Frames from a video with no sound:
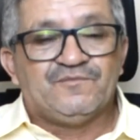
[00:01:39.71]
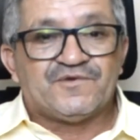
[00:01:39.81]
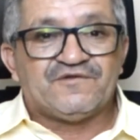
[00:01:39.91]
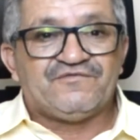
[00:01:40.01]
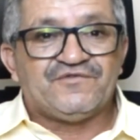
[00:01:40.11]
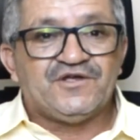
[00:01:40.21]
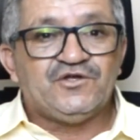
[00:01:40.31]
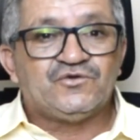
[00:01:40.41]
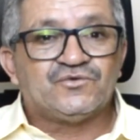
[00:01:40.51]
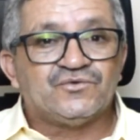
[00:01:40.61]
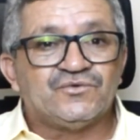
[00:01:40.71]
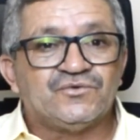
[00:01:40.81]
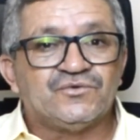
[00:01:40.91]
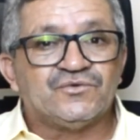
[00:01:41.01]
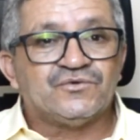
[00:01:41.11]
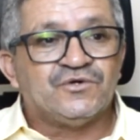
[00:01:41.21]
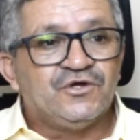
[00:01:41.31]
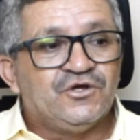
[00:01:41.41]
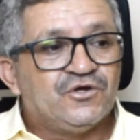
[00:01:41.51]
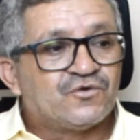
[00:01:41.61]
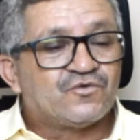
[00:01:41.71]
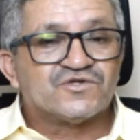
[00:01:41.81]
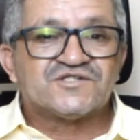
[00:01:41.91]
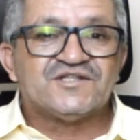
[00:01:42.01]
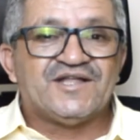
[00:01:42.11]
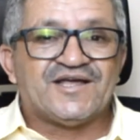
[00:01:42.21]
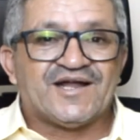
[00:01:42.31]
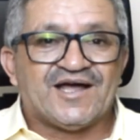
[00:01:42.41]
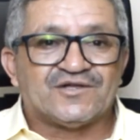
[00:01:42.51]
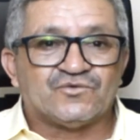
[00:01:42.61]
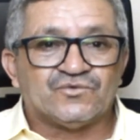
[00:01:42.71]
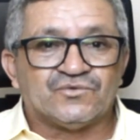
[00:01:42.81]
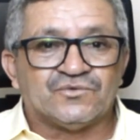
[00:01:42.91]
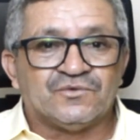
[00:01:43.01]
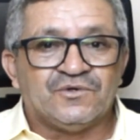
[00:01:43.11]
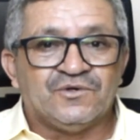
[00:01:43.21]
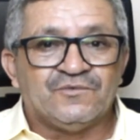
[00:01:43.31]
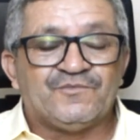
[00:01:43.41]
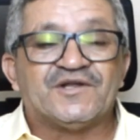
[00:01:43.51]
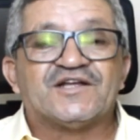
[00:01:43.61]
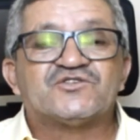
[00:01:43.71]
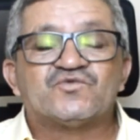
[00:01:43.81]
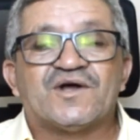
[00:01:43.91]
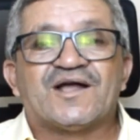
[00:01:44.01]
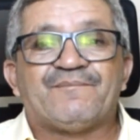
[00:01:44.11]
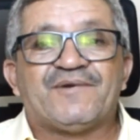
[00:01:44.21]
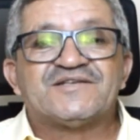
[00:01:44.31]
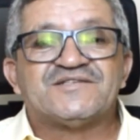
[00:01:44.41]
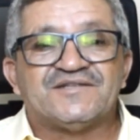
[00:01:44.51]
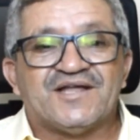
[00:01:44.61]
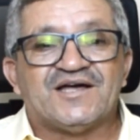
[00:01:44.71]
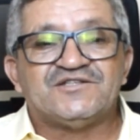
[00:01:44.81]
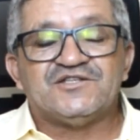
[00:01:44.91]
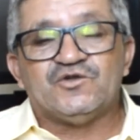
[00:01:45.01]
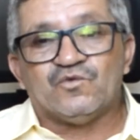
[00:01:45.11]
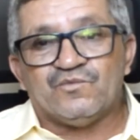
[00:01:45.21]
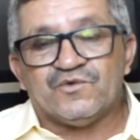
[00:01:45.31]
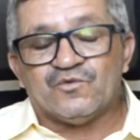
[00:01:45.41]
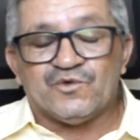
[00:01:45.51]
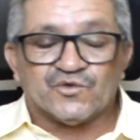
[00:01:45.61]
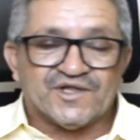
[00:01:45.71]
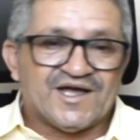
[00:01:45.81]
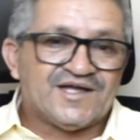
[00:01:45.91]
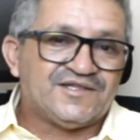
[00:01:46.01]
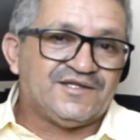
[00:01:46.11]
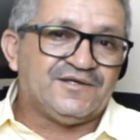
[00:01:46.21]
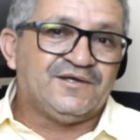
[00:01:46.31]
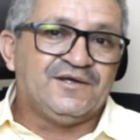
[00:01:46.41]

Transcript: Prefeito considerado pela sua capacidade de hum, humildade,